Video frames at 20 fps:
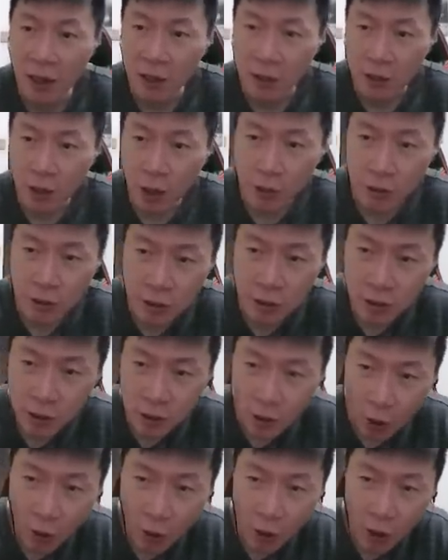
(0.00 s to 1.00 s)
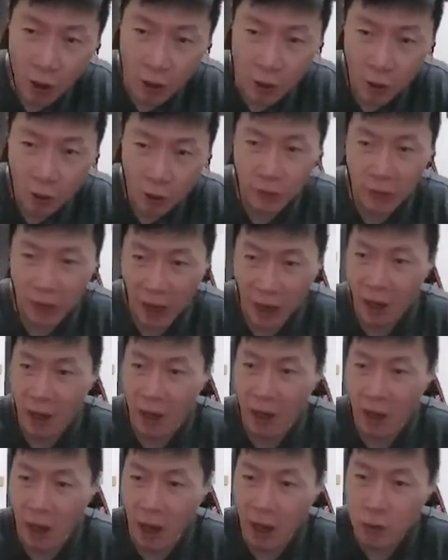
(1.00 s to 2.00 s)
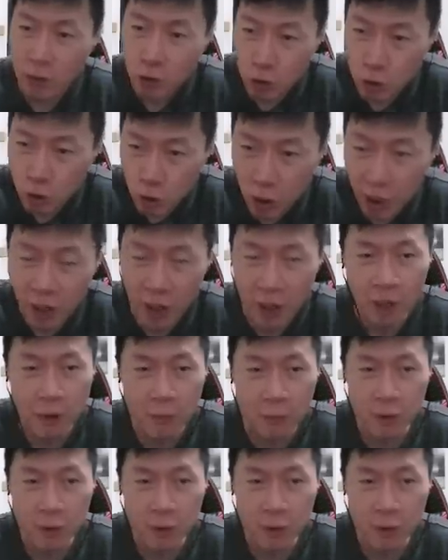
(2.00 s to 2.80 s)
又吃又喝又拿还睡，